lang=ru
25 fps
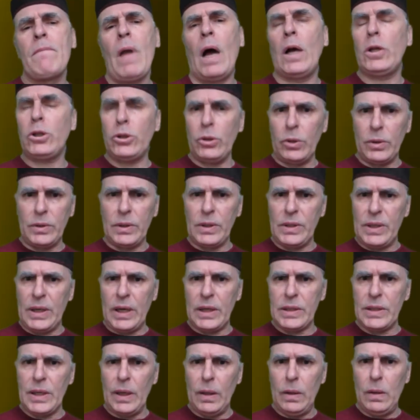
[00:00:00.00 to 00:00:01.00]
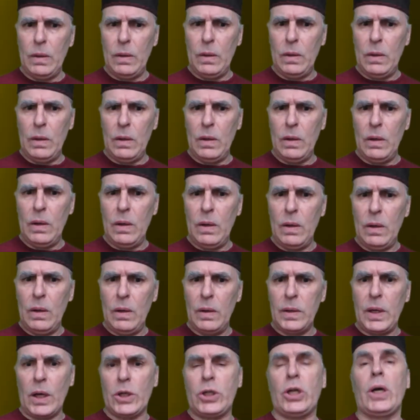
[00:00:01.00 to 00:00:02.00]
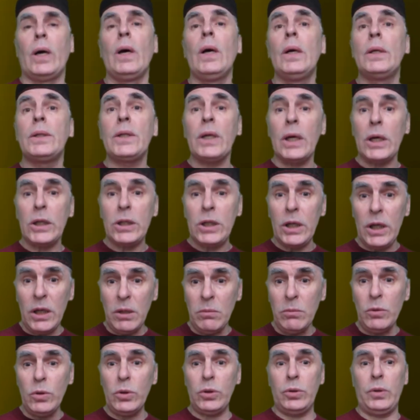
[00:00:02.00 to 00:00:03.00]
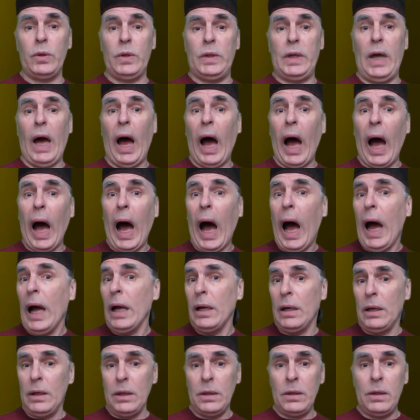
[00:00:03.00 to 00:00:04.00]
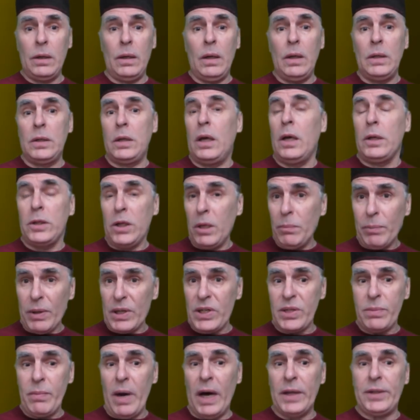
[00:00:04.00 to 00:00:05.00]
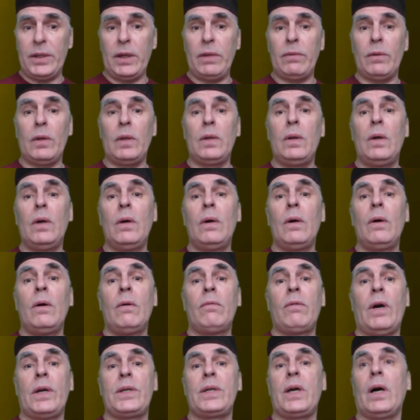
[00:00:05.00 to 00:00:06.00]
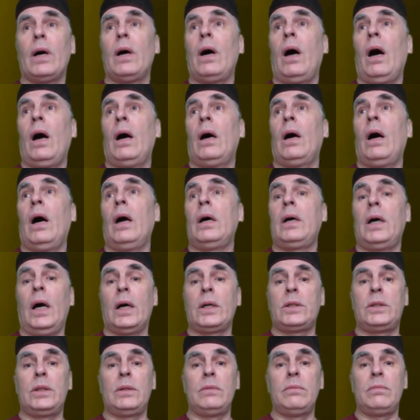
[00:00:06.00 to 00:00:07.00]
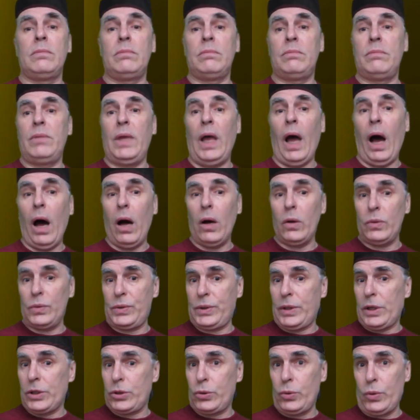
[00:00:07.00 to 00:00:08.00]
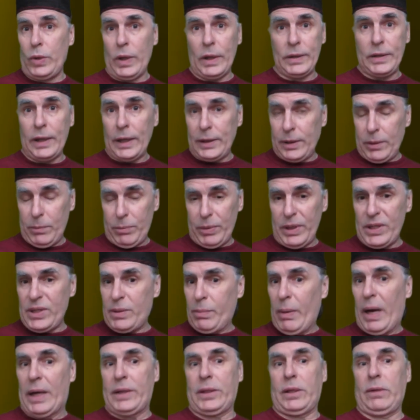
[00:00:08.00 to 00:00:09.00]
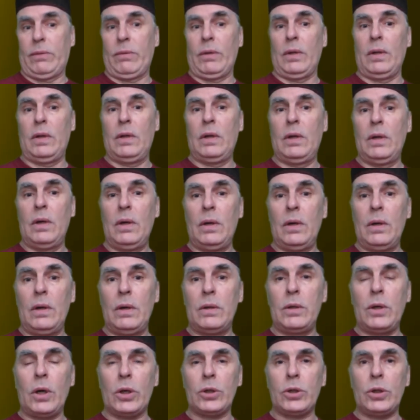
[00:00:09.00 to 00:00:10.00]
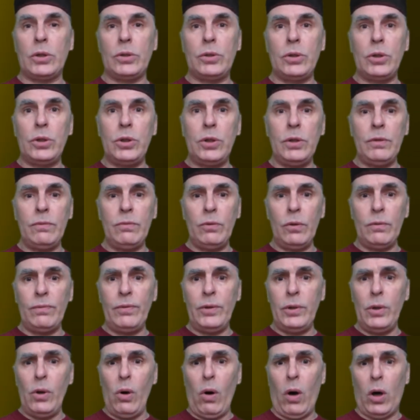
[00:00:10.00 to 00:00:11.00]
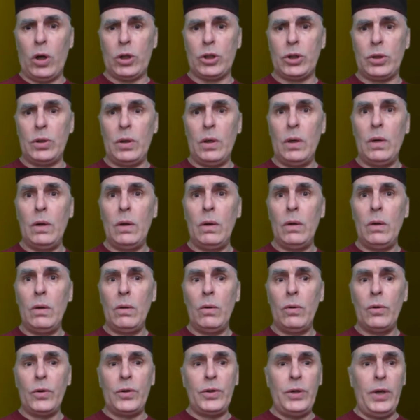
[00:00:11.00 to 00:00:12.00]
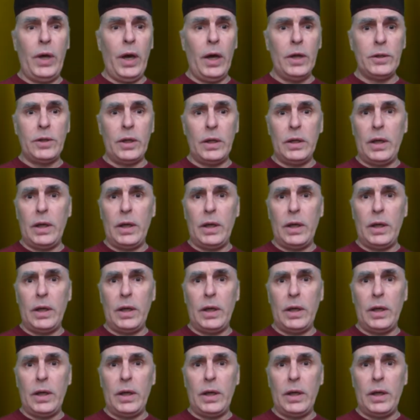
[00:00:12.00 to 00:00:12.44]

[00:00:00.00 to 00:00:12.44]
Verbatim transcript: А что ты сказал?» Яшка, скажи ему, что я не подсматривал. Васька, а, а как же мяу скажу, когда ты подсматривал? Яшка, ты чего врешь? Где это